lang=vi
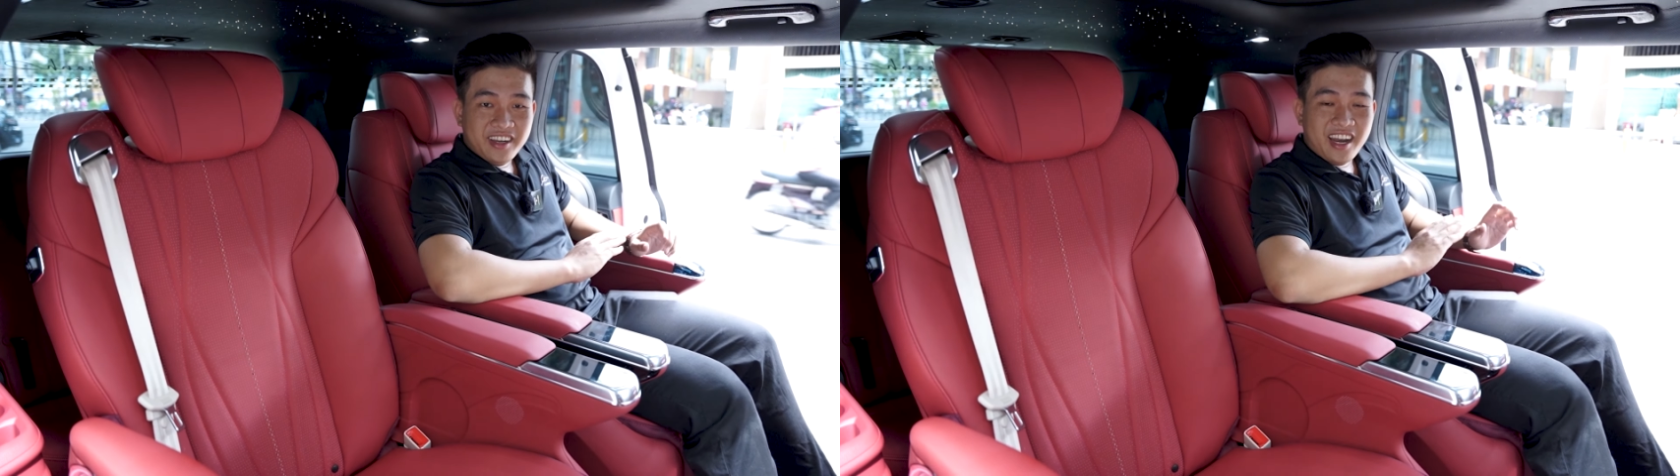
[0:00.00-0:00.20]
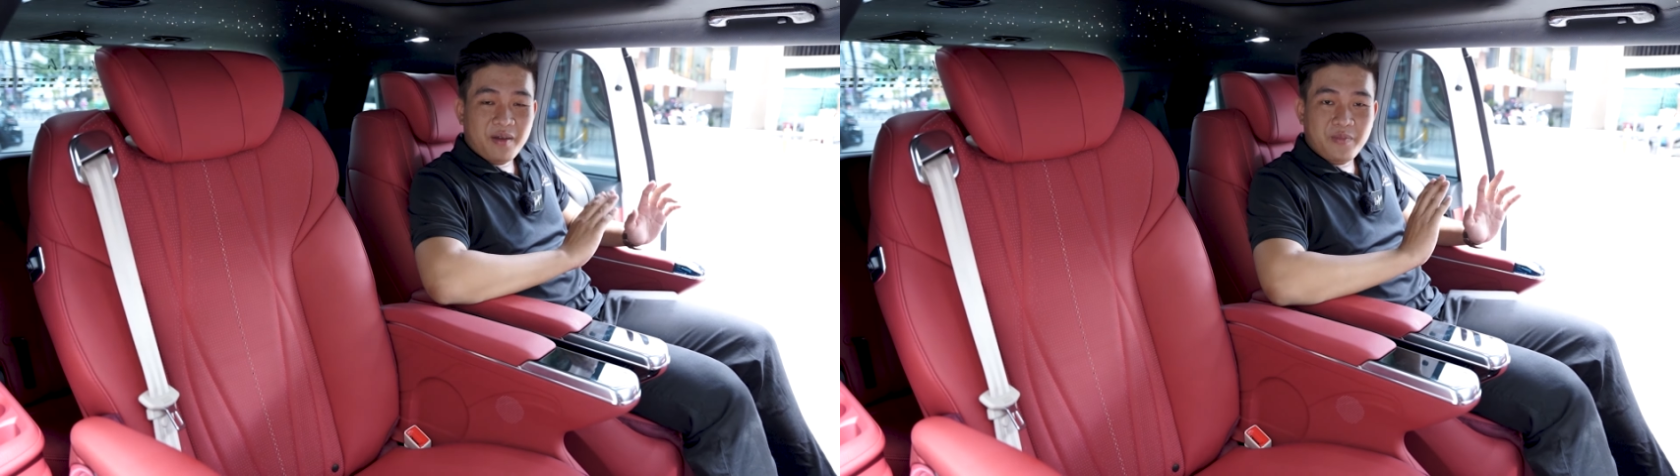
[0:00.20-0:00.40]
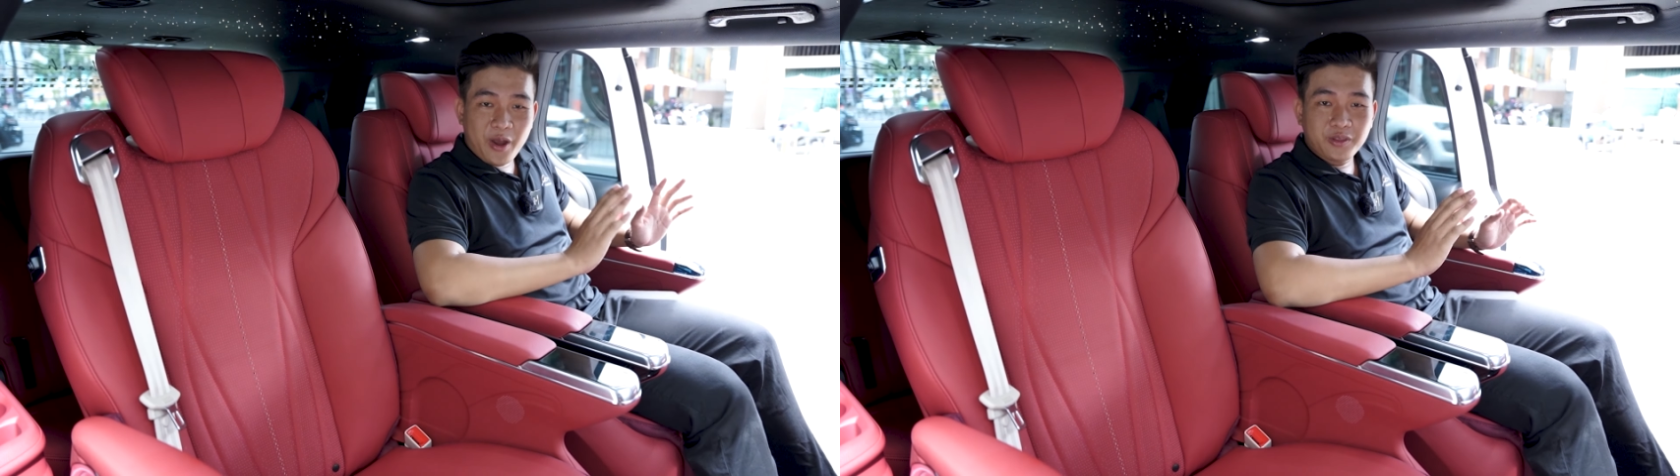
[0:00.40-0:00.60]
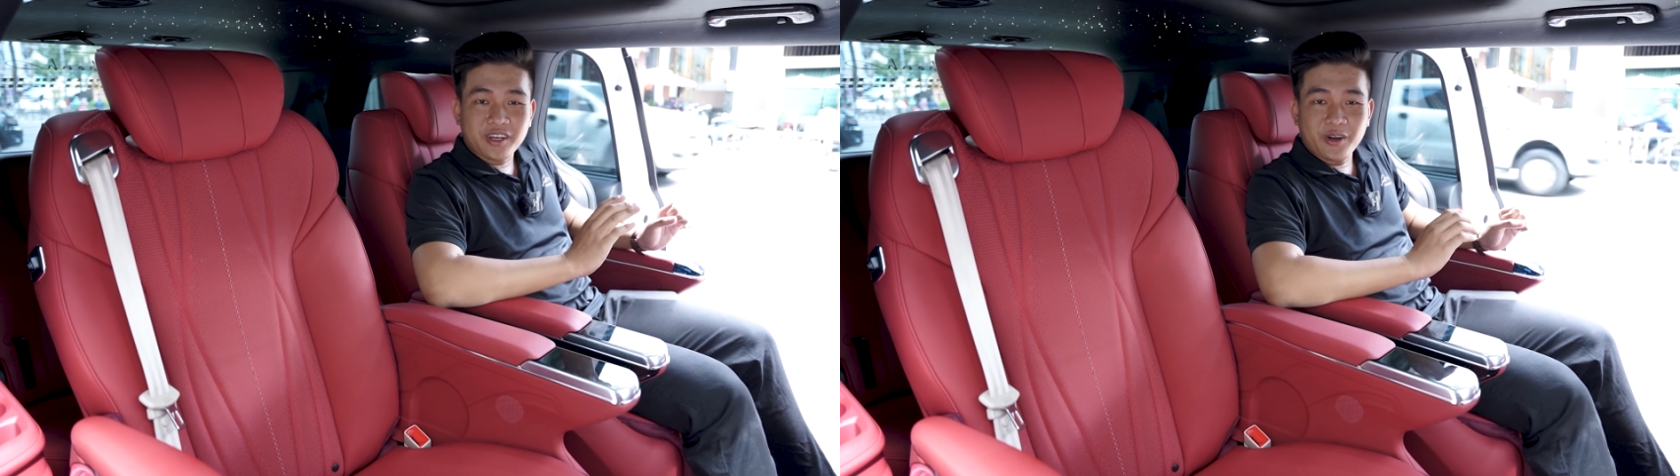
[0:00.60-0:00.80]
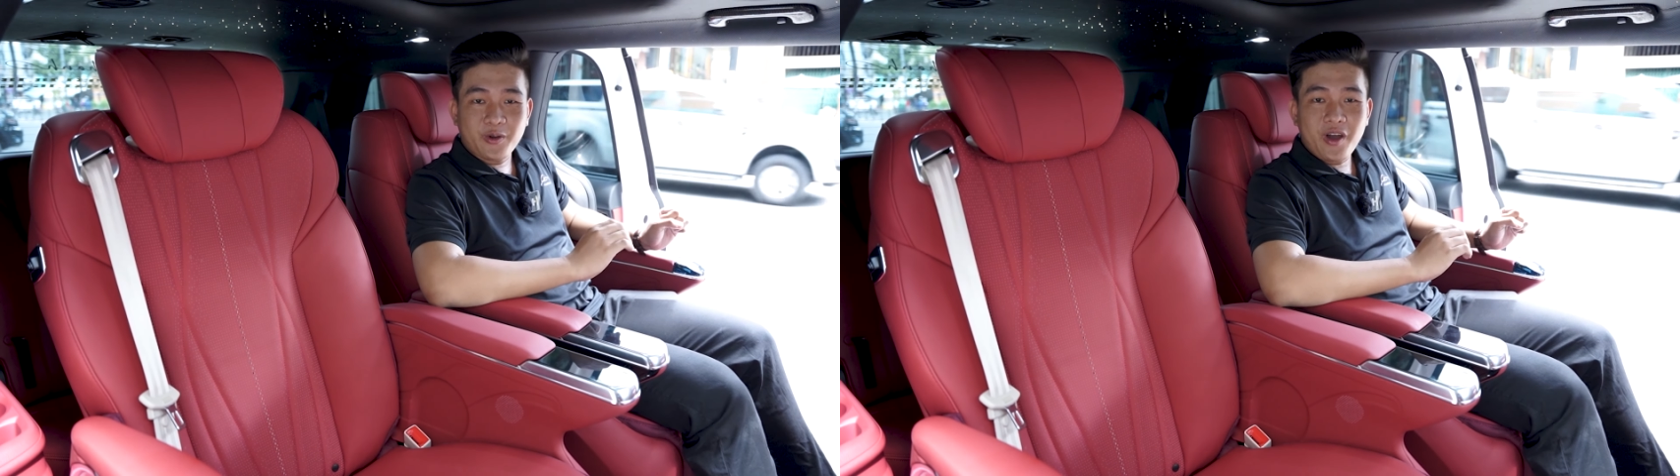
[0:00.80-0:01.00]
là biểu
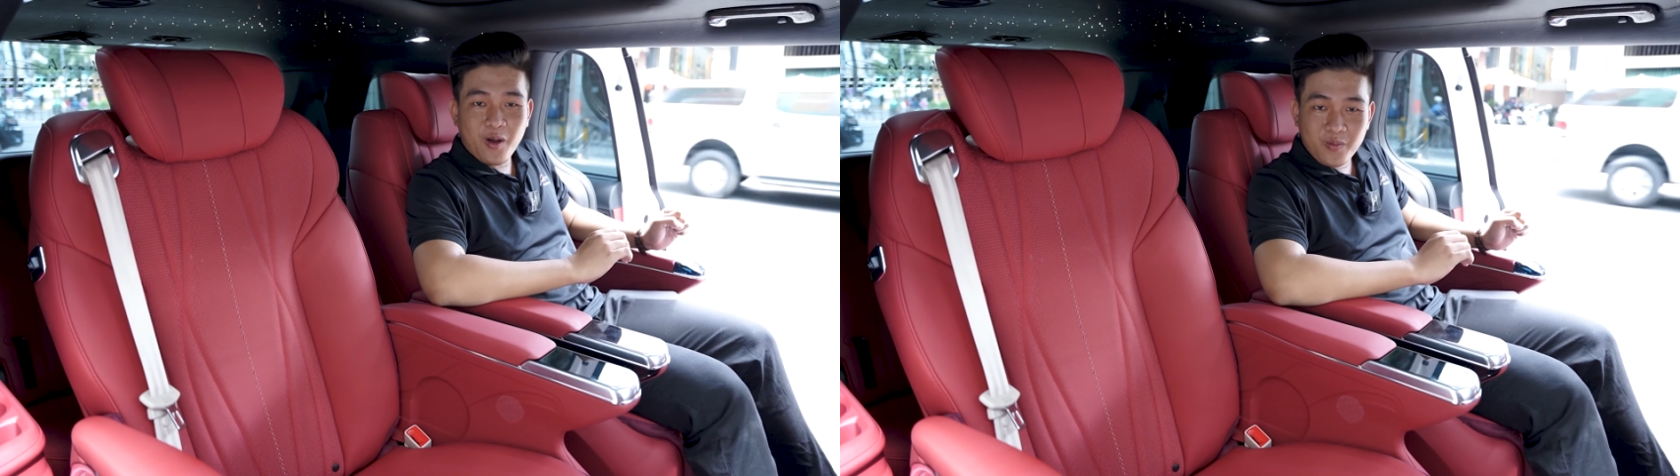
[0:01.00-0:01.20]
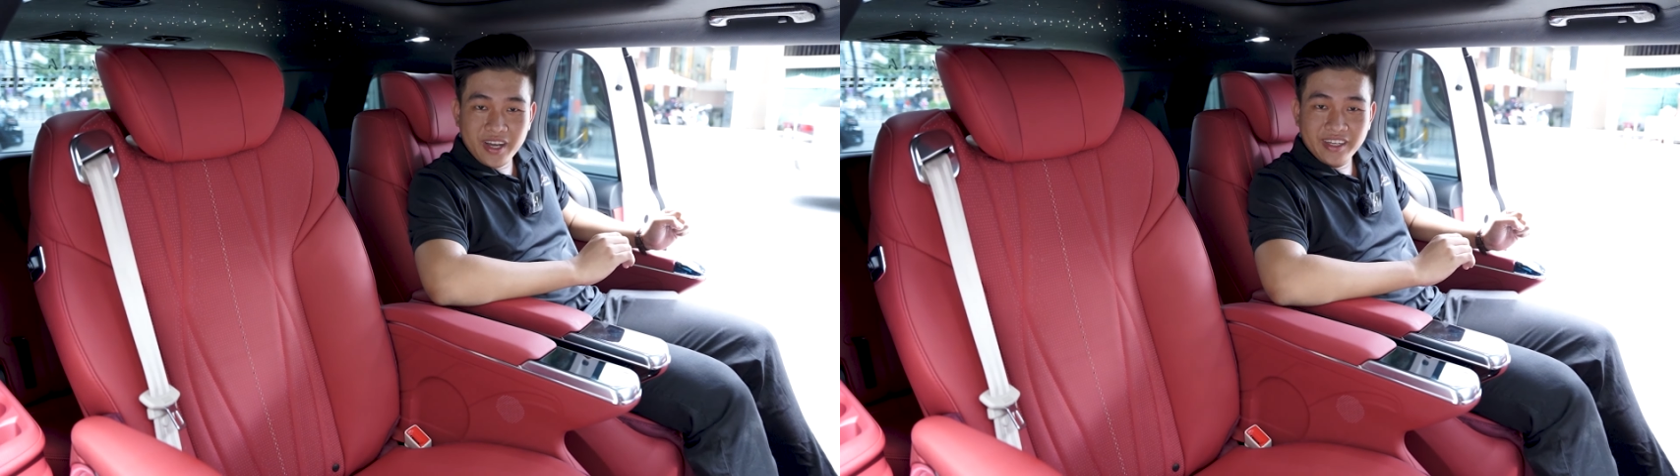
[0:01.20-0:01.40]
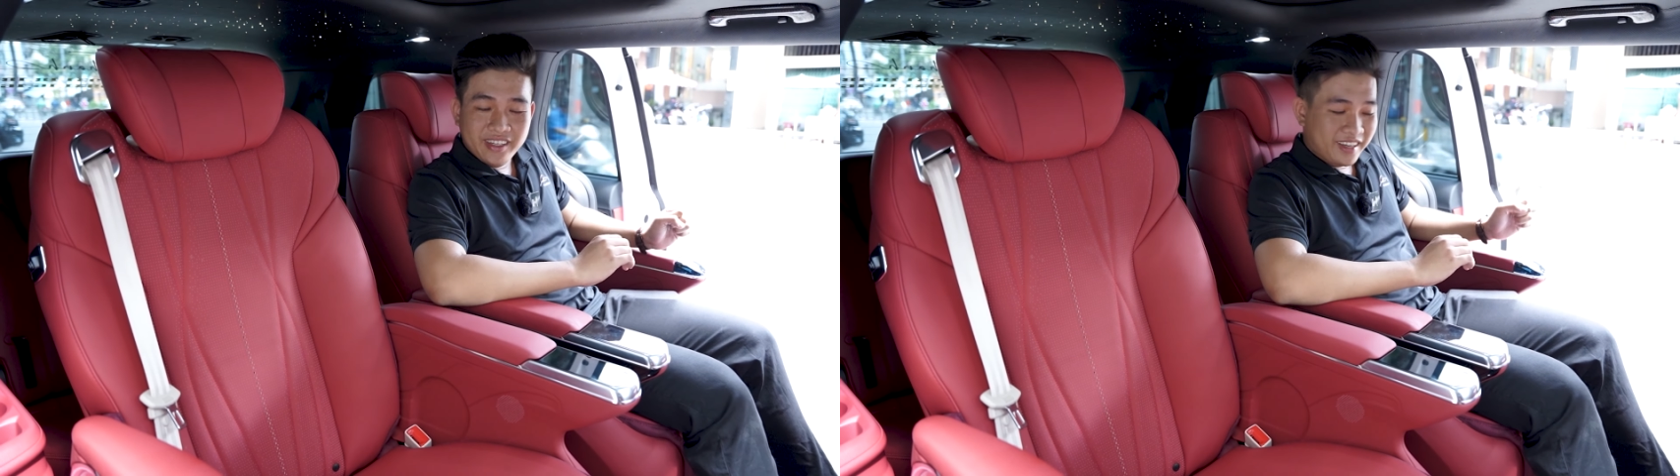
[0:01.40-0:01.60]
tượng của HongYi,